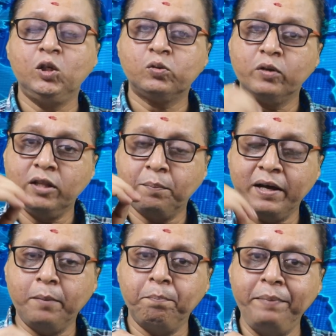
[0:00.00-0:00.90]
ஸோ இந்த
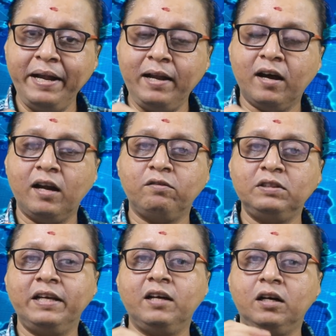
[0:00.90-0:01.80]
மாதிரி பீட்டாவில்
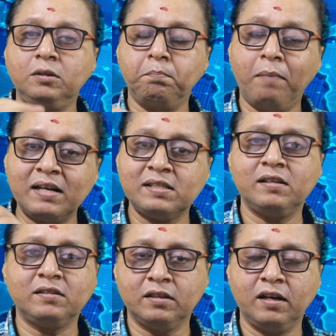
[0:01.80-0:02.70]
வந்து ஏதாவது பக்ஸ்
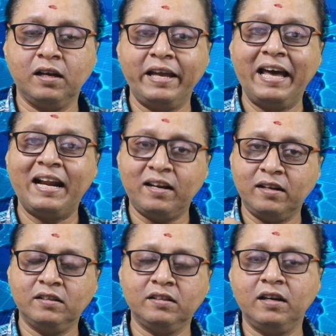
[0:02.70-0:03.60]
இருந்ததுன்னா எரர்
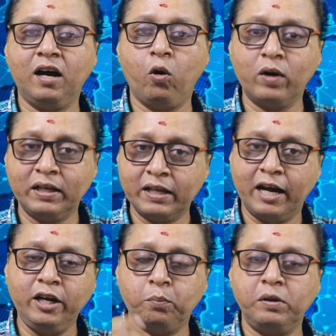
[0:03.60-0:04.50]
இருந்ததுன்னா அவங்க அதை
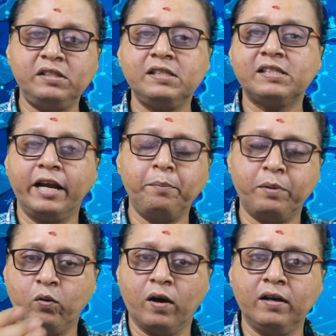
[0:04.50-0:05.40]
கண்டுபிடிச்சி சரி
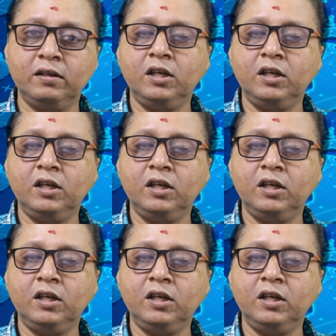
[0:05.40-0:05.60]
பண்ணுவாங்க